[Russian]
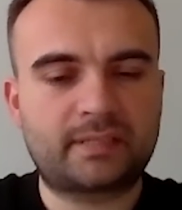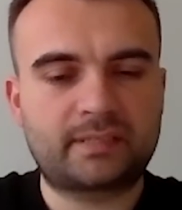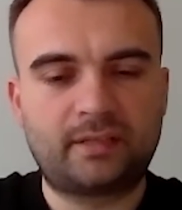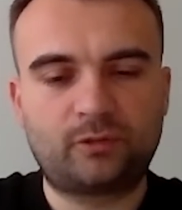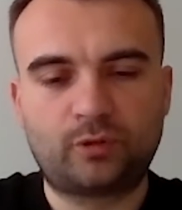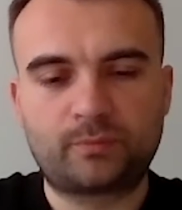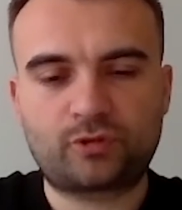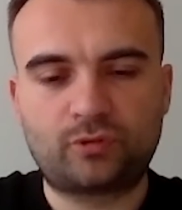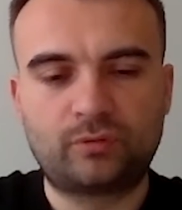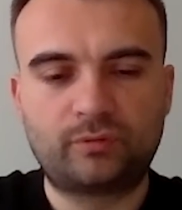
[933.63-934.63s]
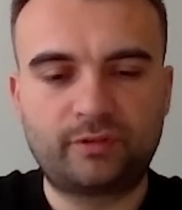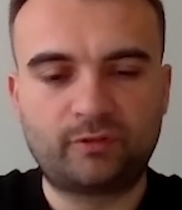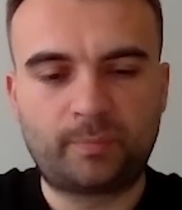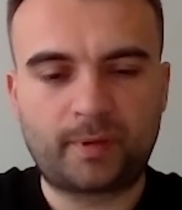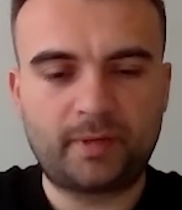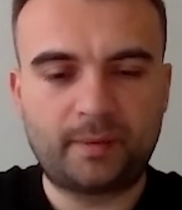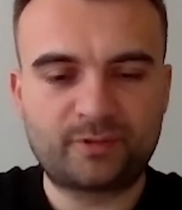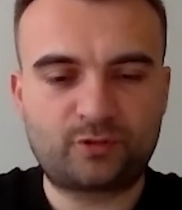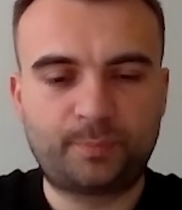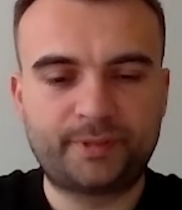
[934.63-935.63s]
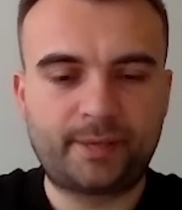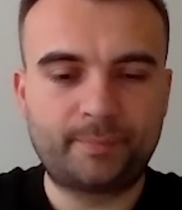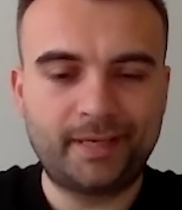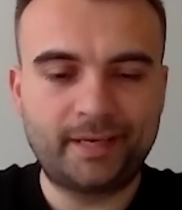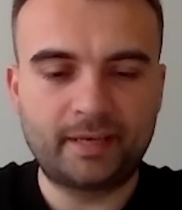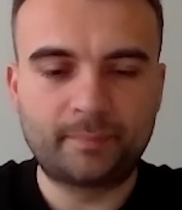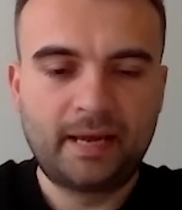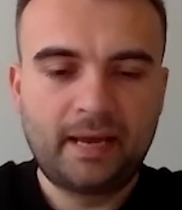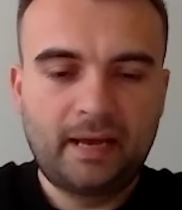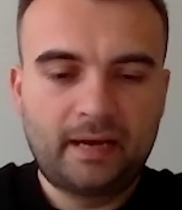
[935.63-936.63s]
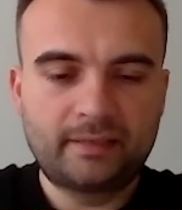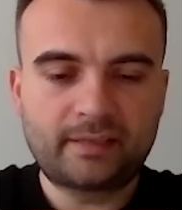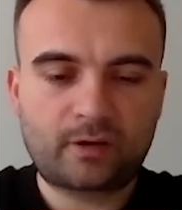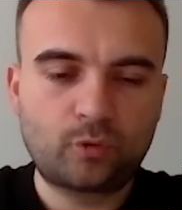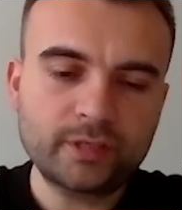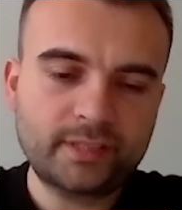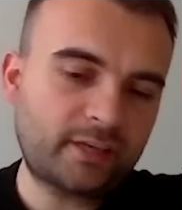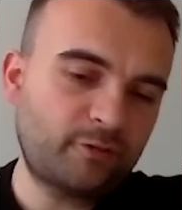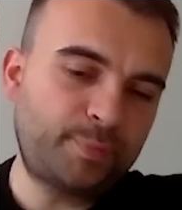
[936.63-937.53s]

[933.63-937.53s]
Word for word: сказал о том, что у него проблемы с употреблением а, наркотиков.